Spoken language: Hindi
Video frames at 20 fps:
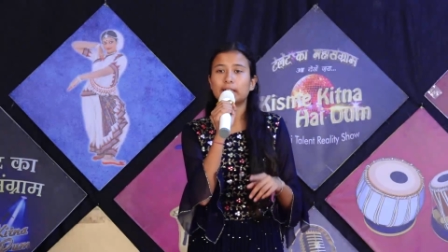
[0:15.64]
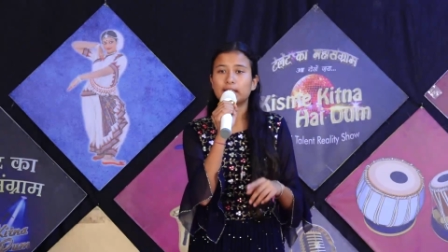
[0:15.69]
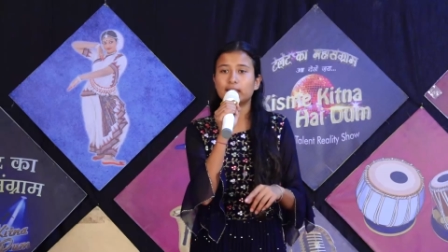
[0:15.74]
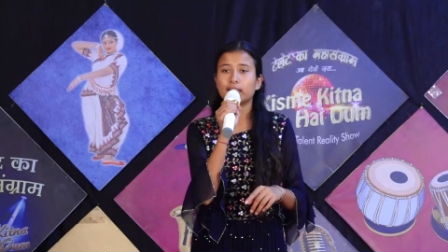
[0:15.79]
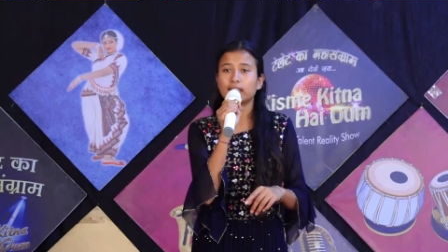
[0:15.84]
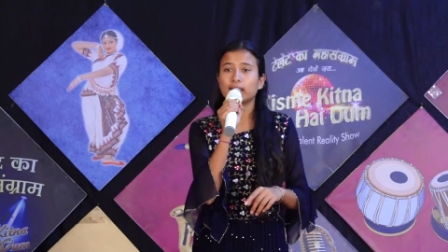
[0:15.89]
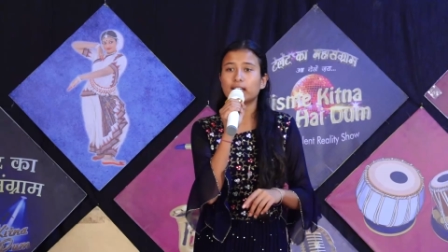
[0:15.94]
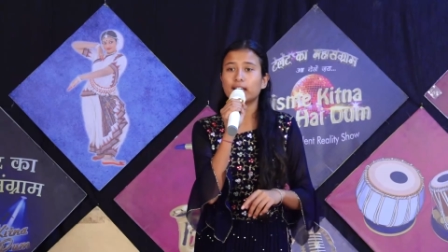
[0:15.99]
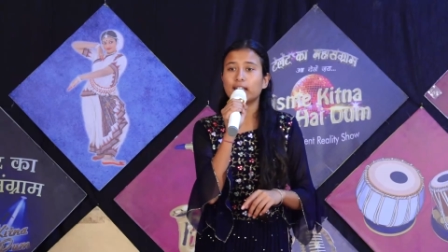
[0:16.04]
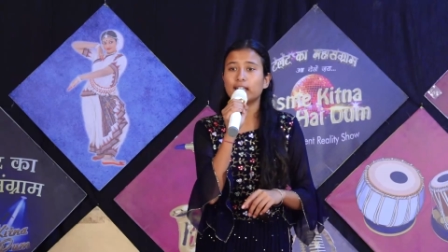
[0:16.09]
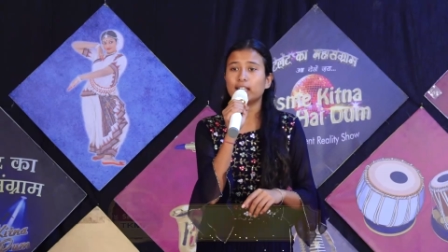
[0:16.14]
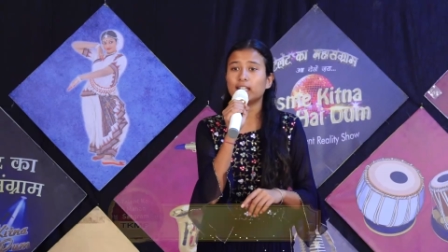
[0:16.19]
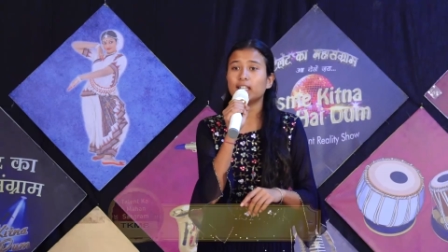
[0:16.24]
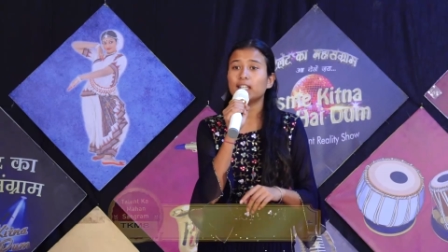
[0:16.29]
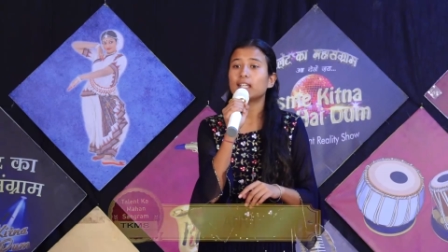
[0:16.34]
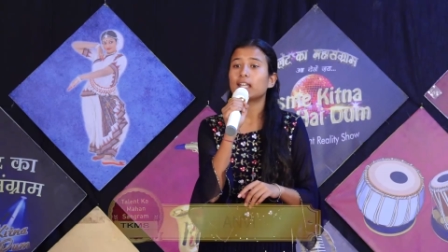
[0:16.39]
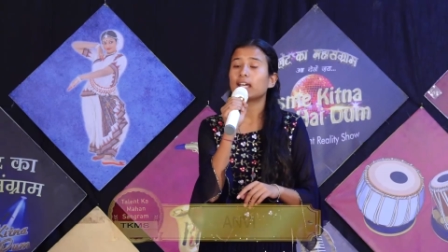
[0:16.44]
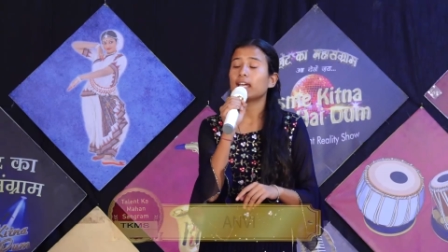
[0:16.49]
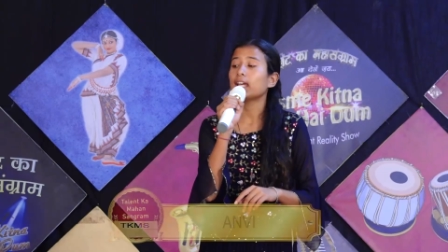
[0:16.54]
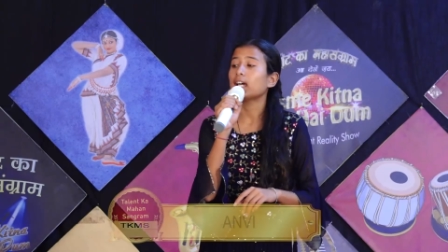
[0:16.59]
बनती गई
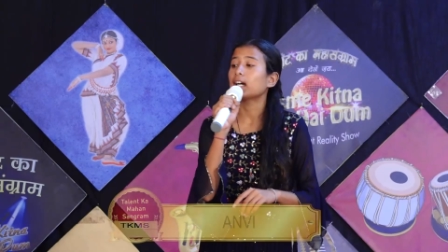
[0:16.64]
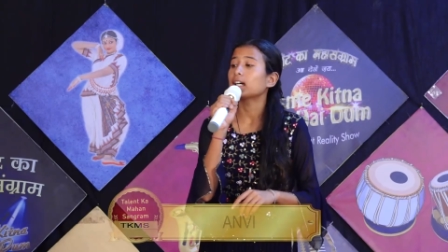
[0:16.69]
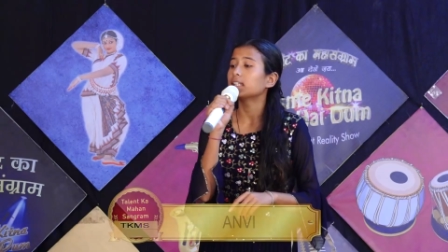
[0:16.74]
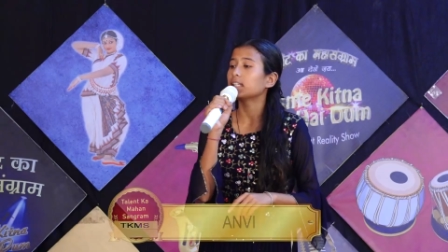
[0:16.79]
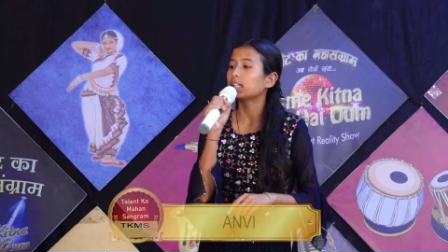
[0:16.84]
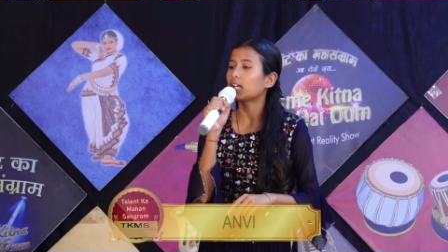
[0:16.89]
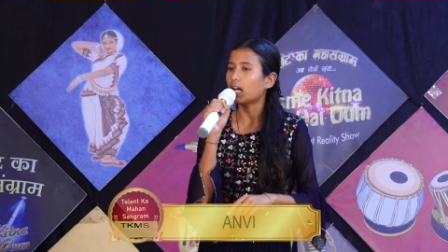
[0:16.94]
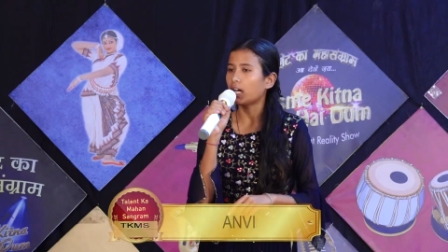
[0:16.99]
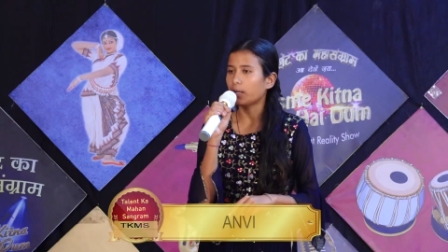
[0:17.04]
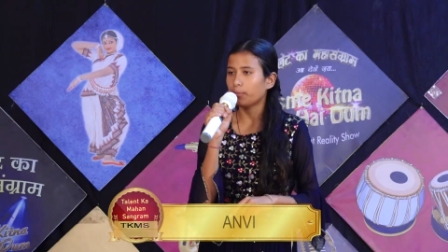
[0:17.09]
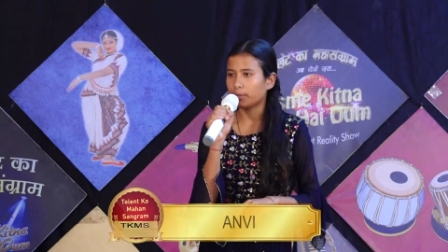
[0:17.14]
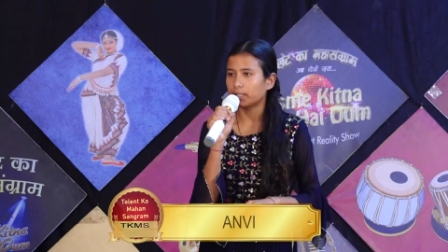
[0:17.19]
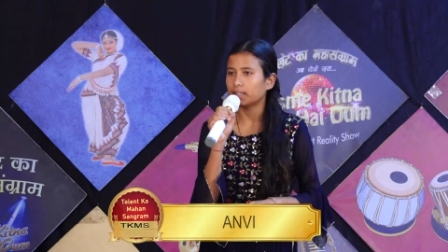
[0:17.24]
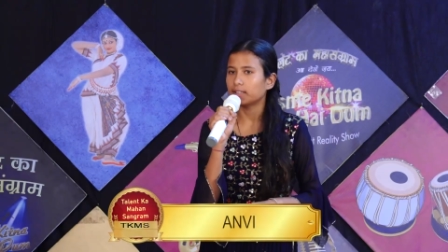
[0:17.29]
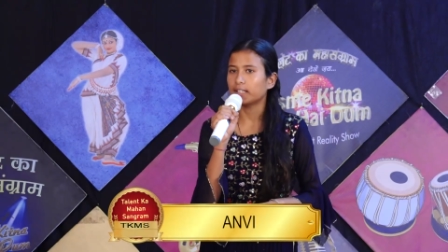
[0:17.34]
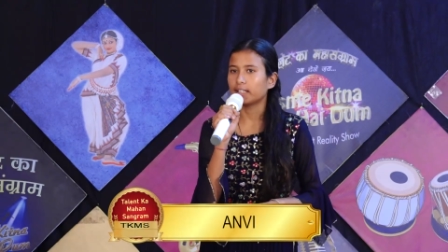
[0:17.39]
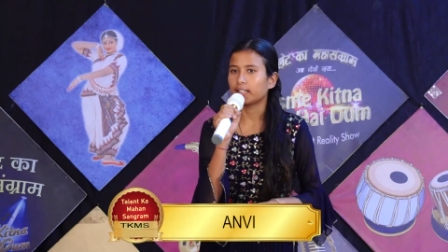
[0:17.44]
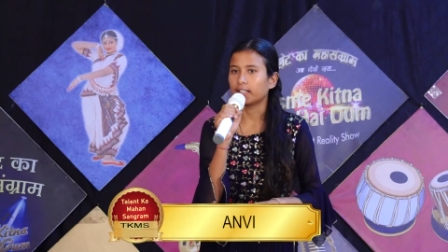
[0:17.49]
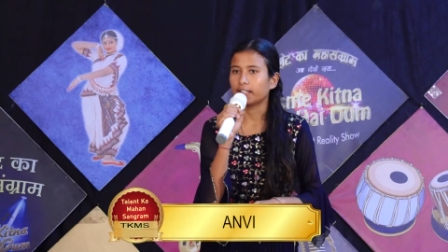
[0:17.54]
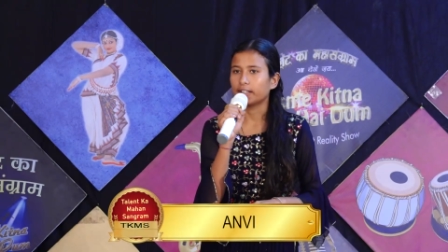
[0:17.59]
नए अधिकार
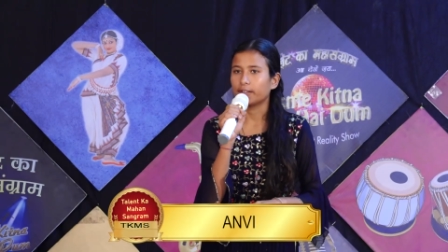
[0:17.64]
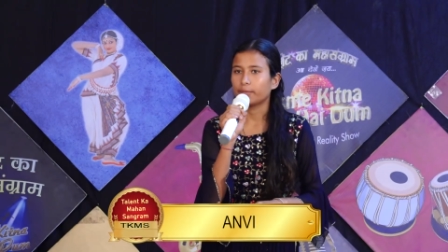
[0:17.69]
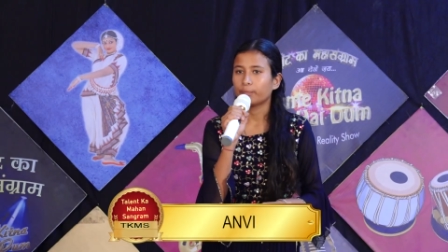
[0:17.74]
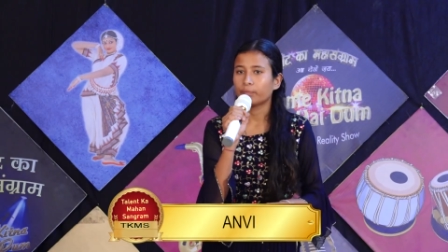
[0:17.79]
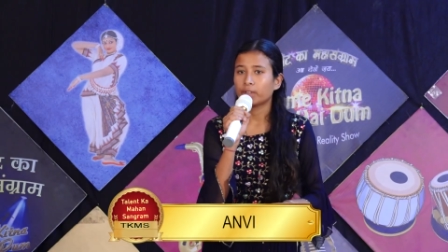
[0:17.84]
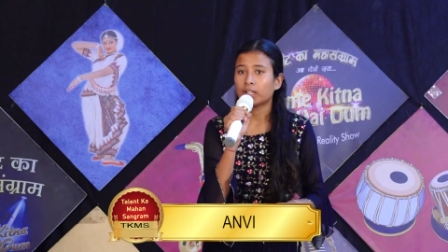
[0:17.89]
बनते गए